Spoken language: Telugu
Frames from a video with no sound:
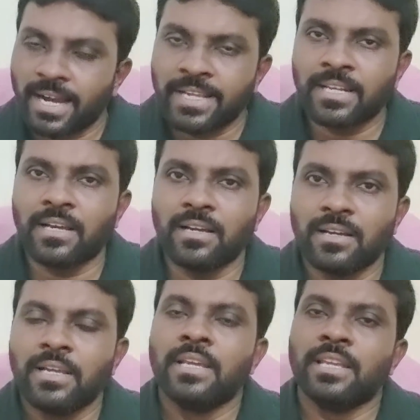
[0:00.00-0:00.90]
అయినా
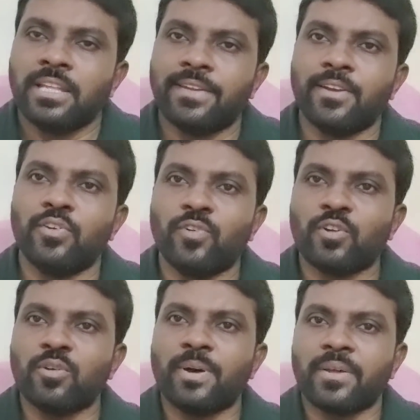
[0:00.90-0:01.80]
ఈ రెండు
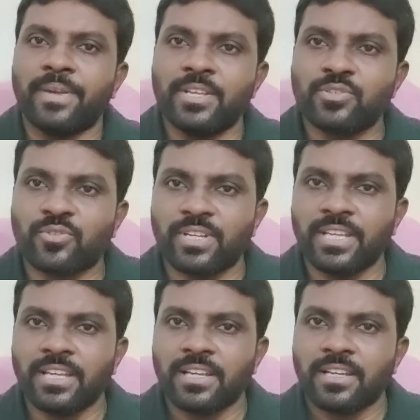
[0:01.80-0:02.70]
ఓట్లు మనం వేయించుకొని